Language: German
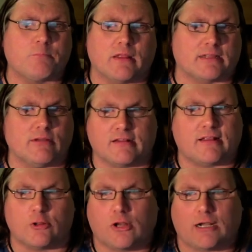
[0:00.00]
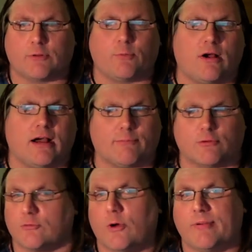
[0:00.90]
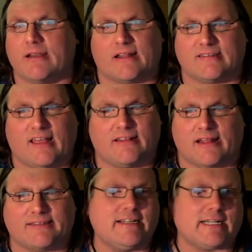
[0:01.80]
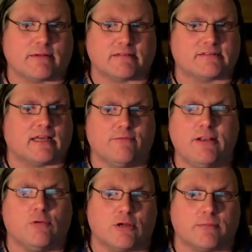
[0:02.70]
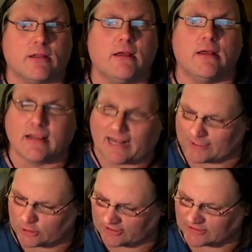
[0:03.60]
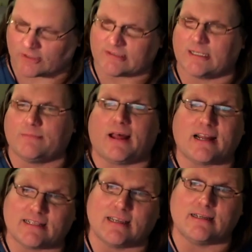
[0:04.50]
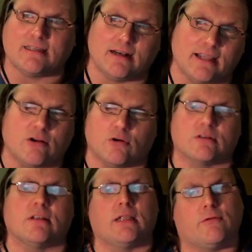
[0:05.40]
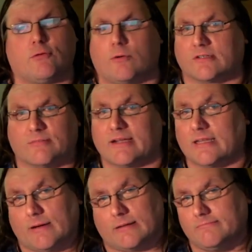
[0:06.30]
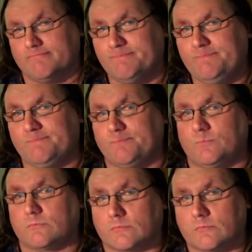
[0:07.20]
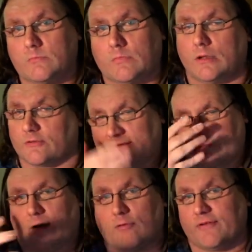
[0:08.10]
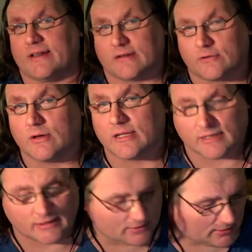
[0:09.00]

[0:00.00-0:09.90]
Nachdem ich das Ding schon lange besprochen habe und überhaupt nicht erzählt habe, dass es da ein Video gibt, klatsche ich das trotzdem nachträglich den Link unten in die Infobox. Mache ich immer. Also wenn es mir auffällt natürlich. Ne?